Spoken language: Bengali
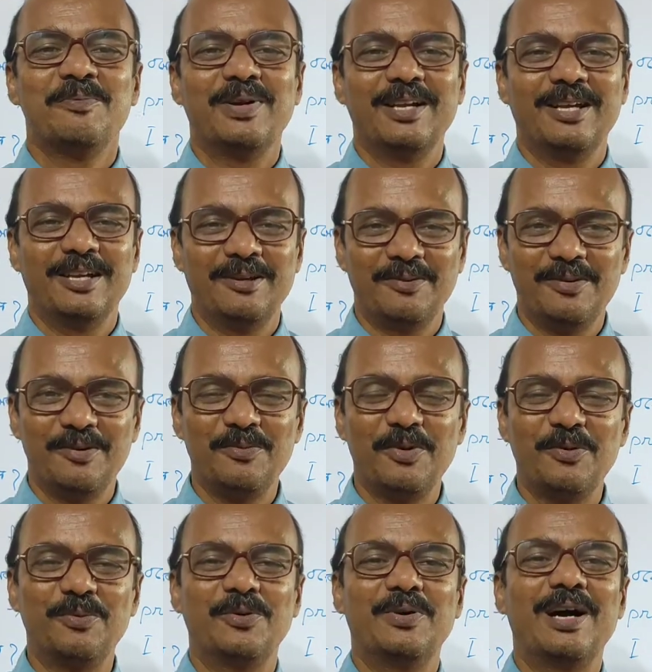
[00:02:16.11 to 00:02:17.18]
মানে কি
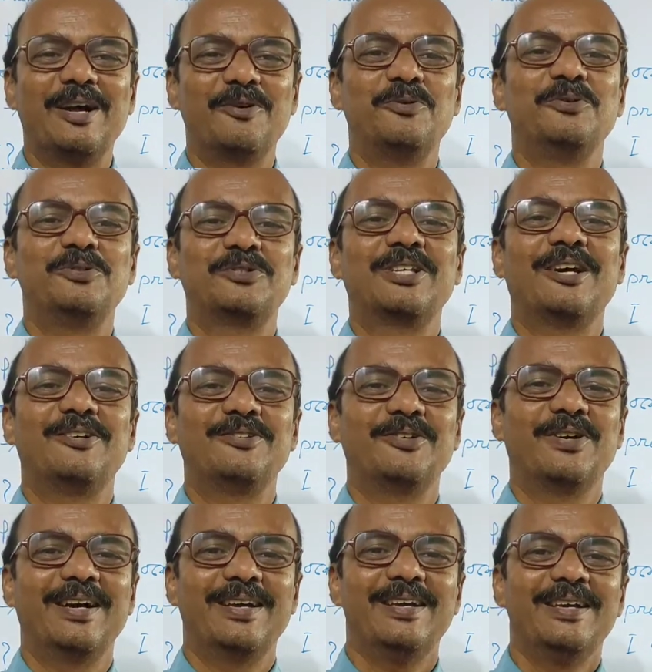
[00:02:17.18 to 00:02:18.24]
বলবো আরও উৎসাহ
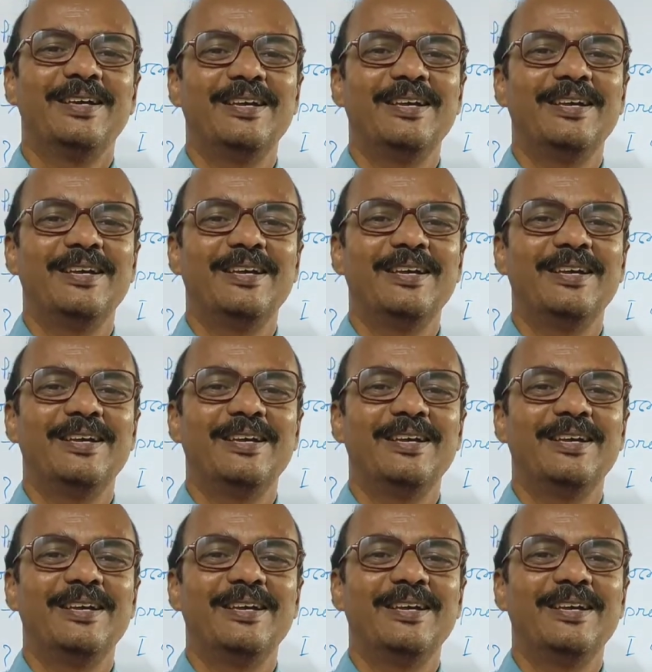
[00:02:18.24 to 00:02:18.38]
যোগায়